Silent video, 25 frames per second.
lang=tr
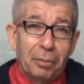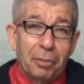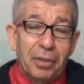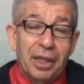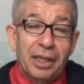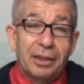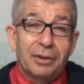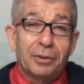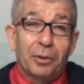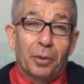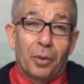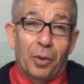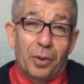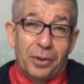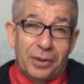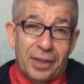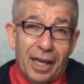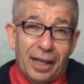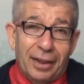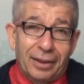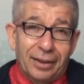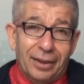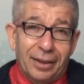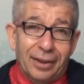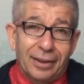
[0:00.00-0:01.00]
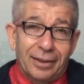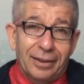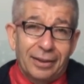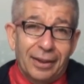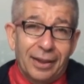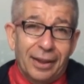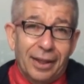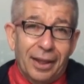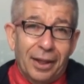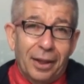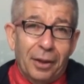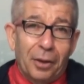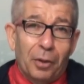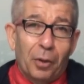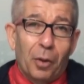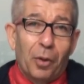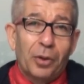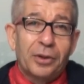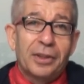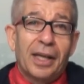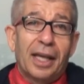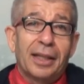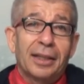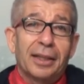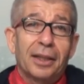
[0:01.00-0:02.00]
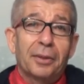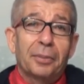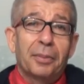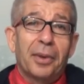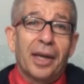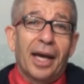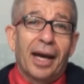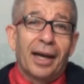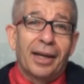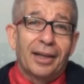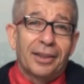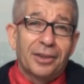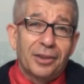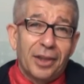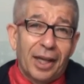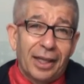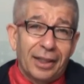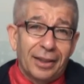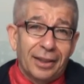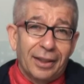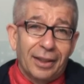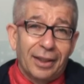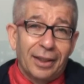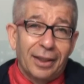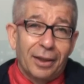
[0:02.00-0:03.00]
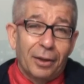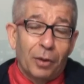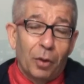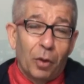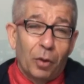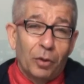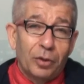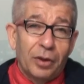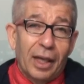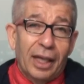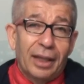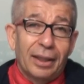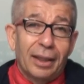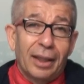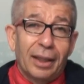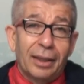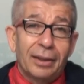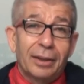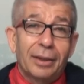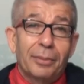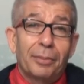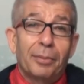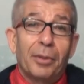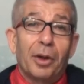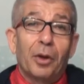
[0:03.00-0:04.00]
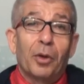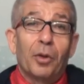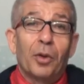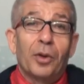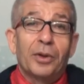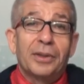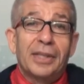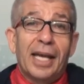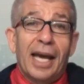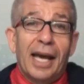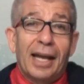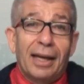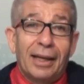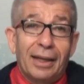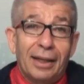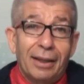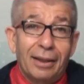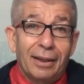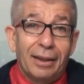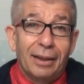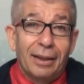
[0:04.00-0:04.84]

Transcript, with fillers: Biz Kozanlıyız. Kozanlık bir ayrıcalık. Kozanlık bir özel.